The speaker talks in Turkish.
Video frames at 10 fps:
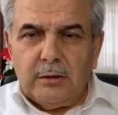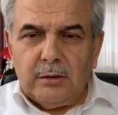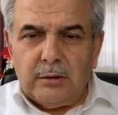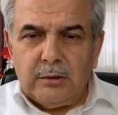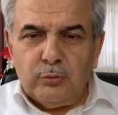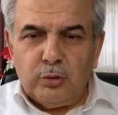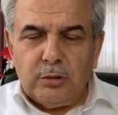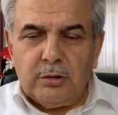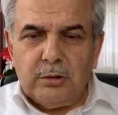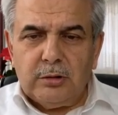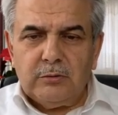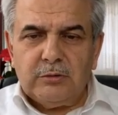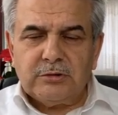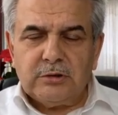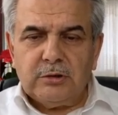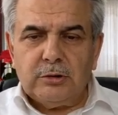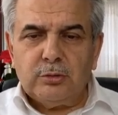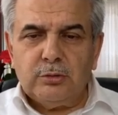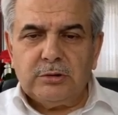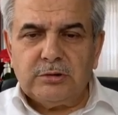Elhamdülillah ve
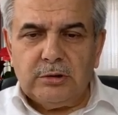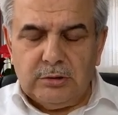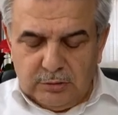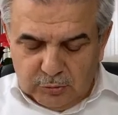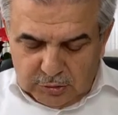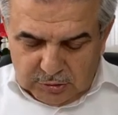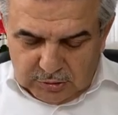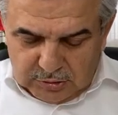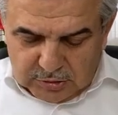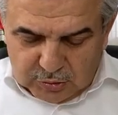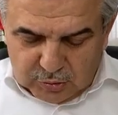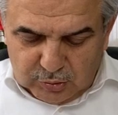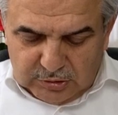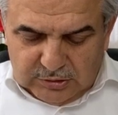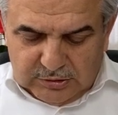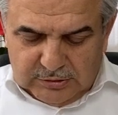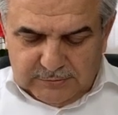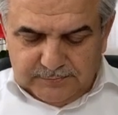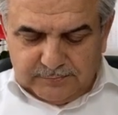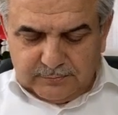salatu ve selamu ala Resulillah
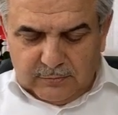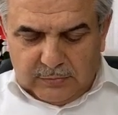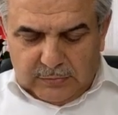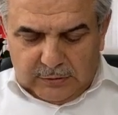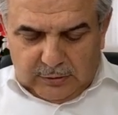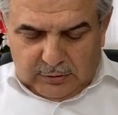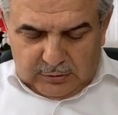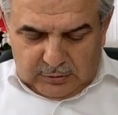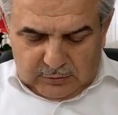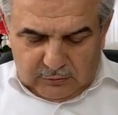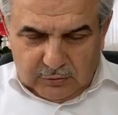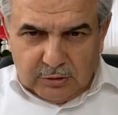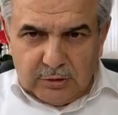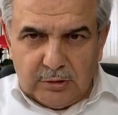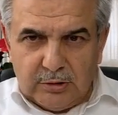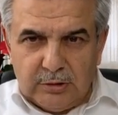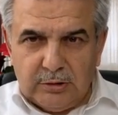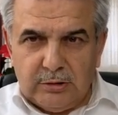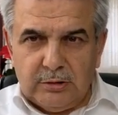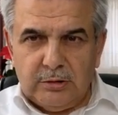ve ala
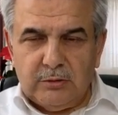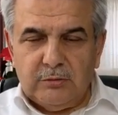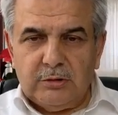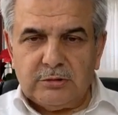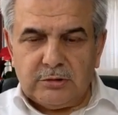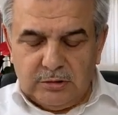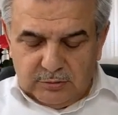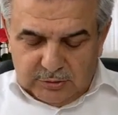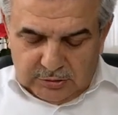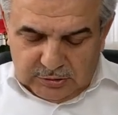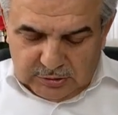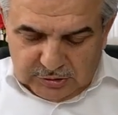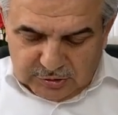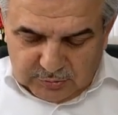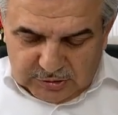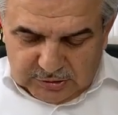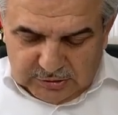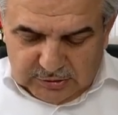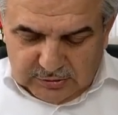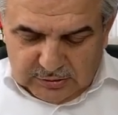alihi ve ashabihi
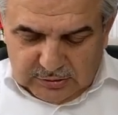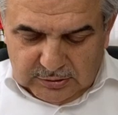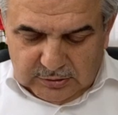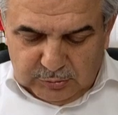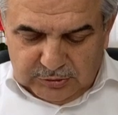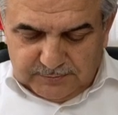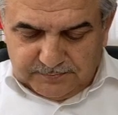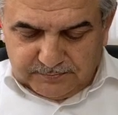ecmain. Amin.